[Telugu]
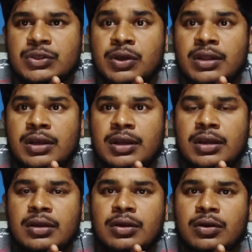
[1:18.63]
సో ఏంటంటే
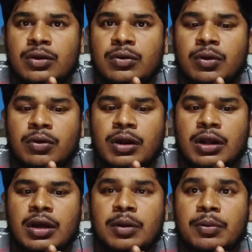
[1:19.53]

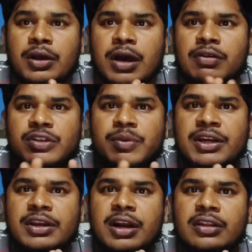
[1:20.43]
ఓవరాల్గా ఇప్పుడు కావాల్సిన
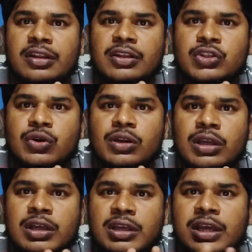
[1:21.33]
మెటీరియల్ అంతా తెచ్చుకొని
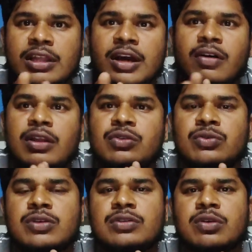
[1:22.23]
ఏది కావాలో అది
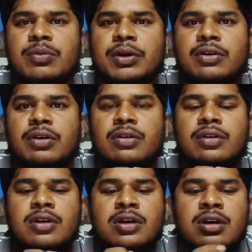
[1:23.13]
చూస్ చేసుకొని పెట్టుకోవడం
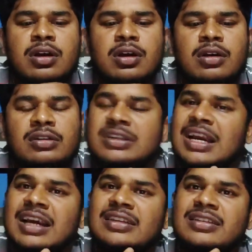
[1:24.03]

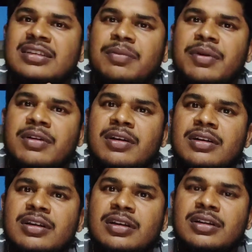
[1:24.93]
స్ట్రాటజీ చెప్పడం
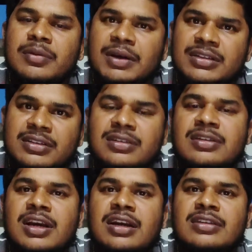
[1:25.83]
అంటే ద బెస్ట్
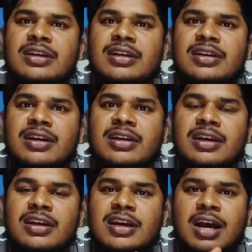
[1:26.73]
స్ట్రాటజీ
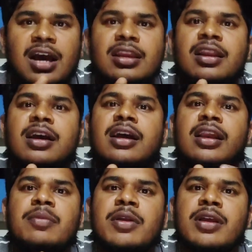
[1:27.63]
ఏంటంటే అన్ని
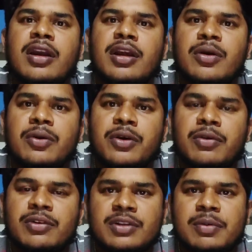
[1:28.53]
రకాలుగా మనం రెడీ
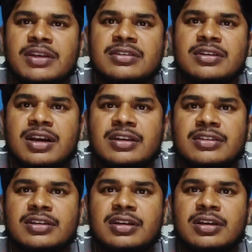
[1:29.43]
ఉండడం ఇస్ ద బెస్ట్
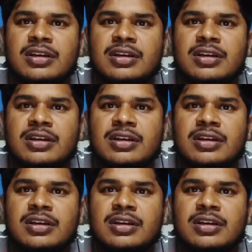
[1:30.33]
స్ట్రాటజీ